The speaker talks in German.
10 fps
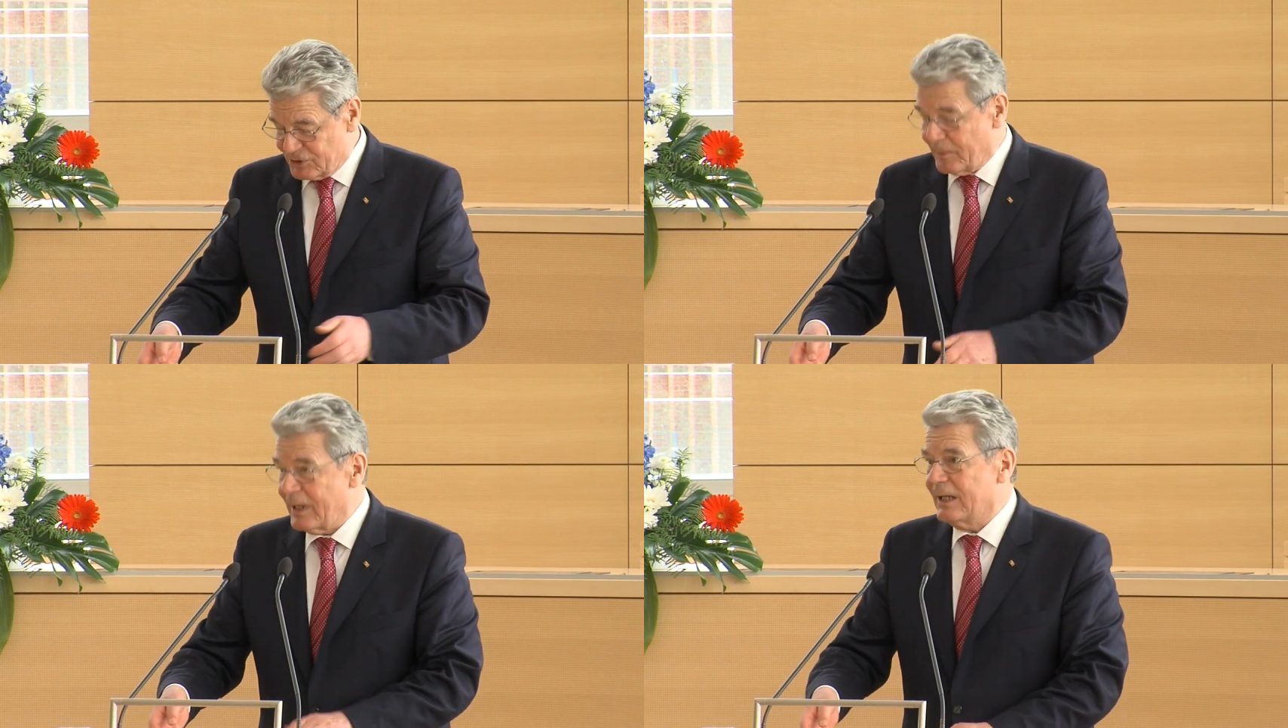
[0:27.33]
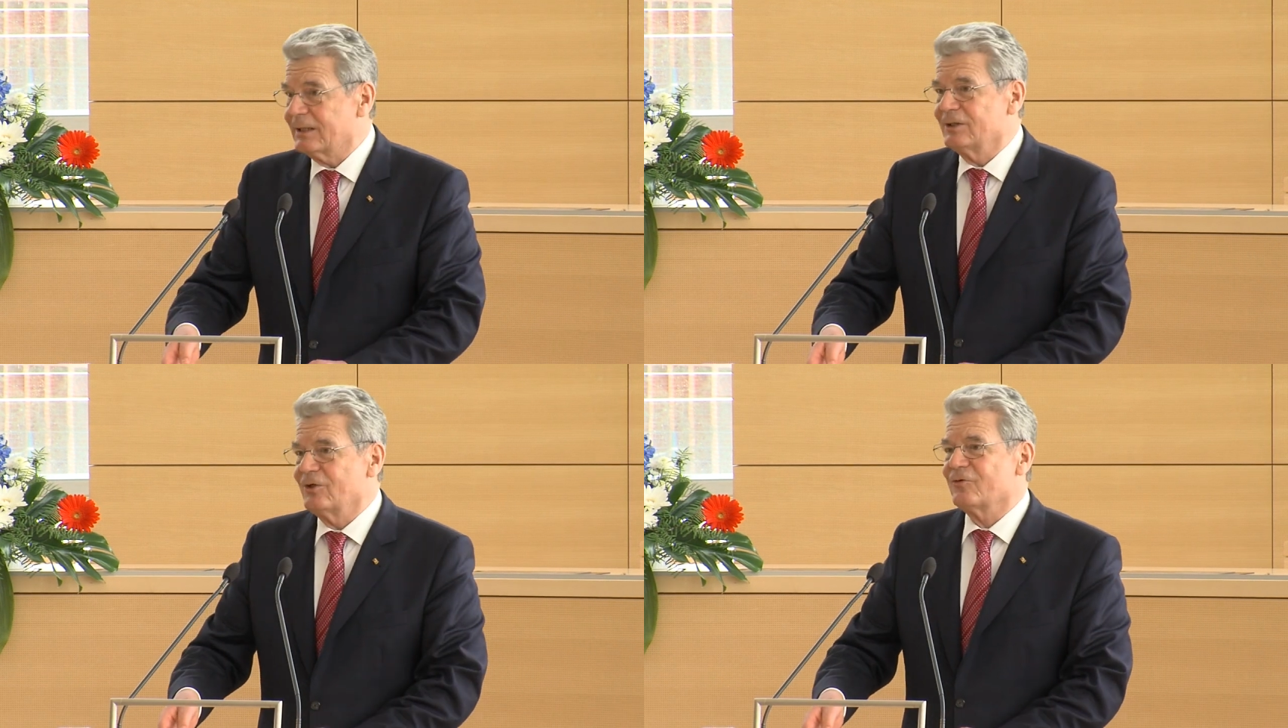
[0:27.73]

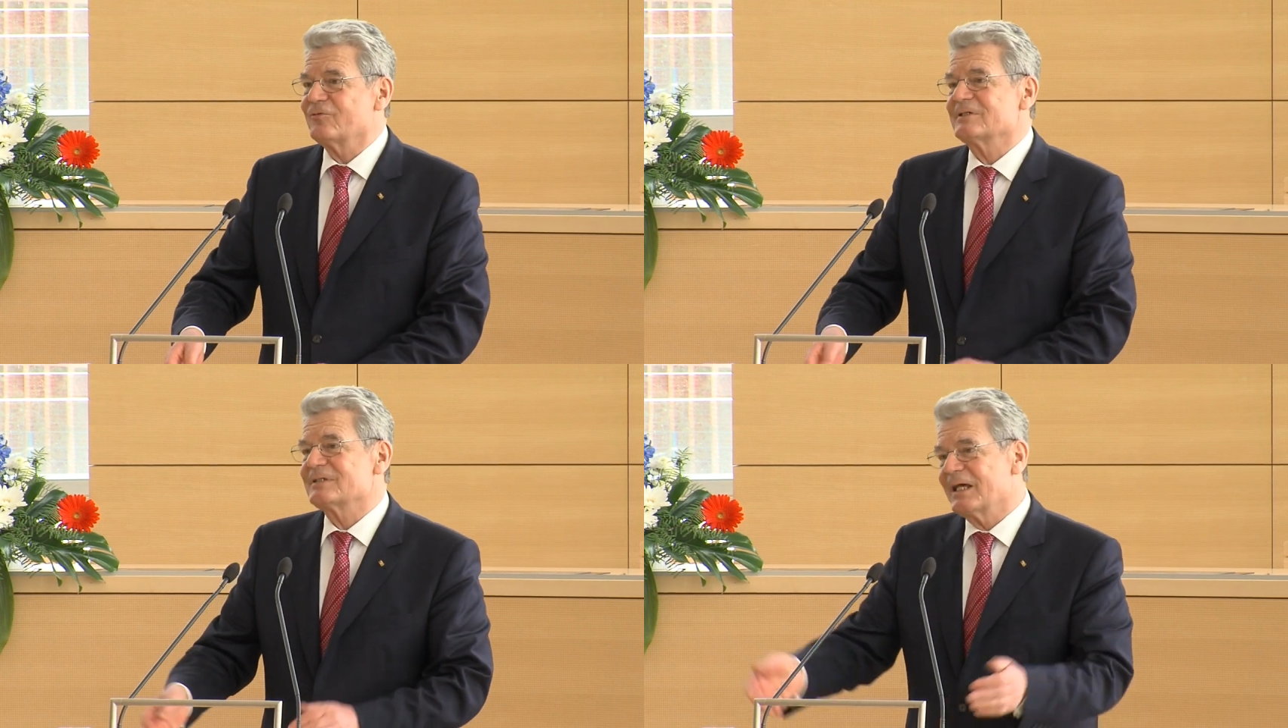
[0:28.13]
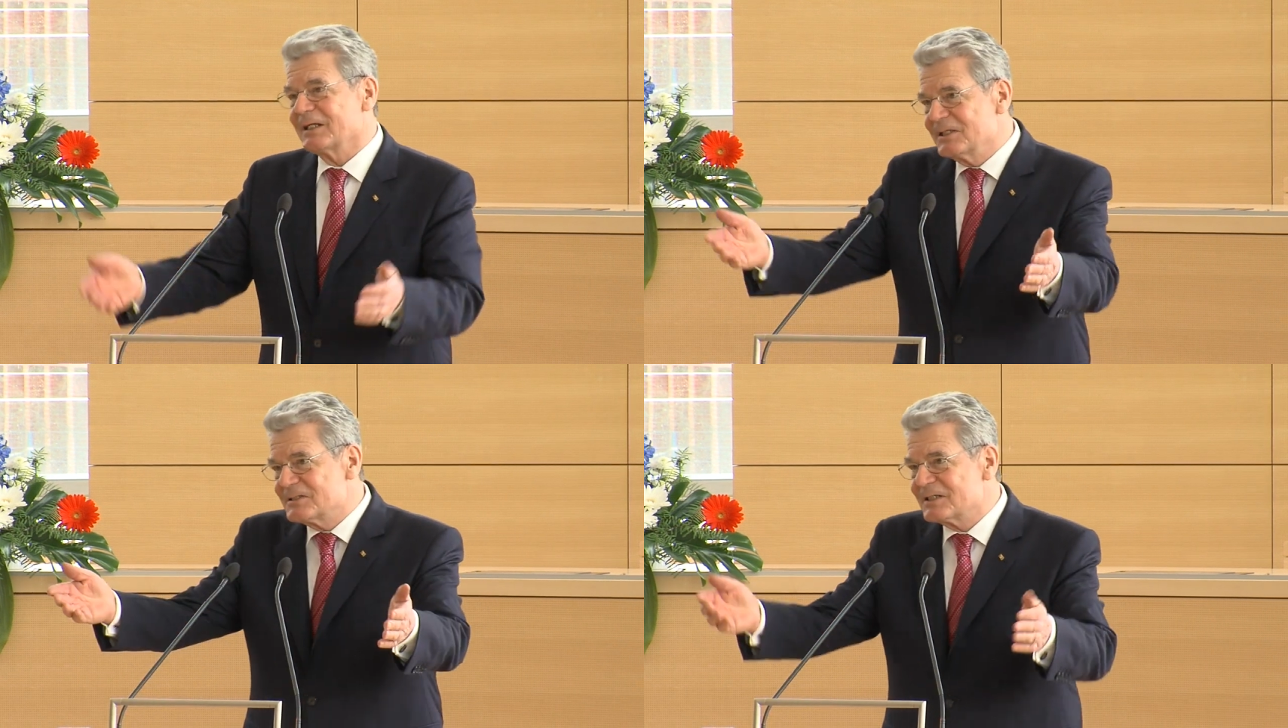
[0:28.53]
Sprachen, die dort
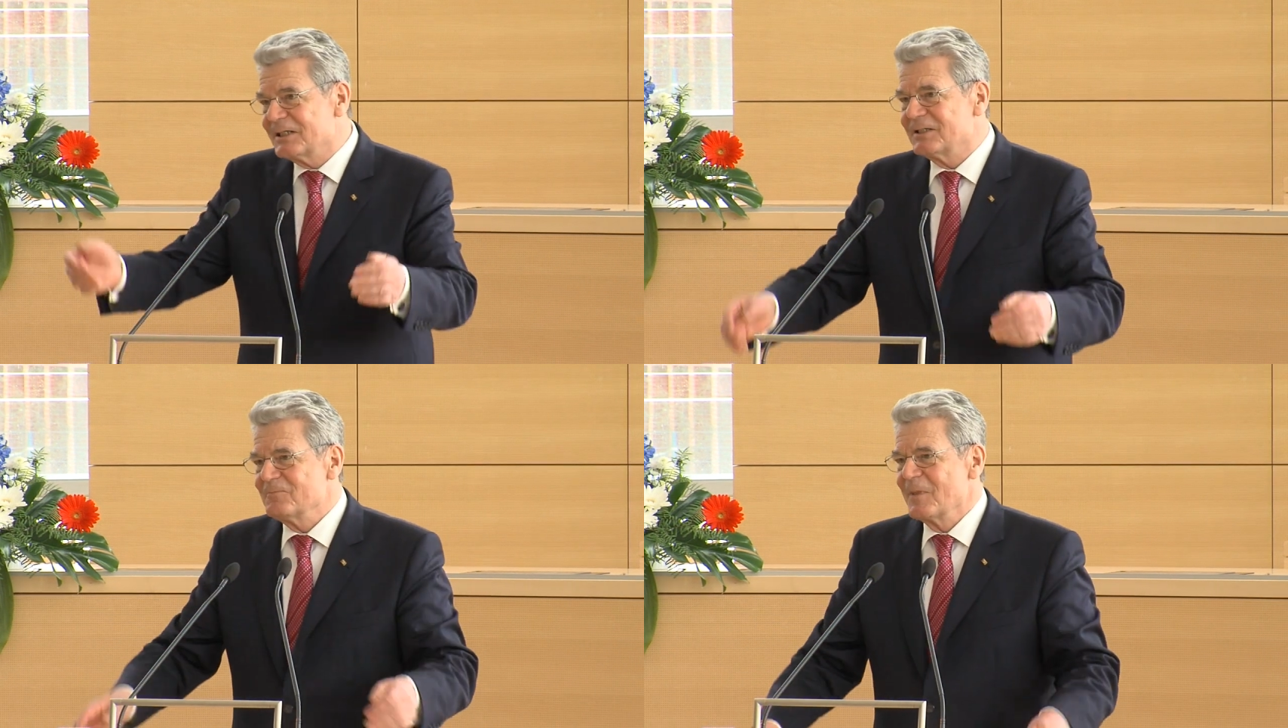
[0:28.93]
verzeichnet sind,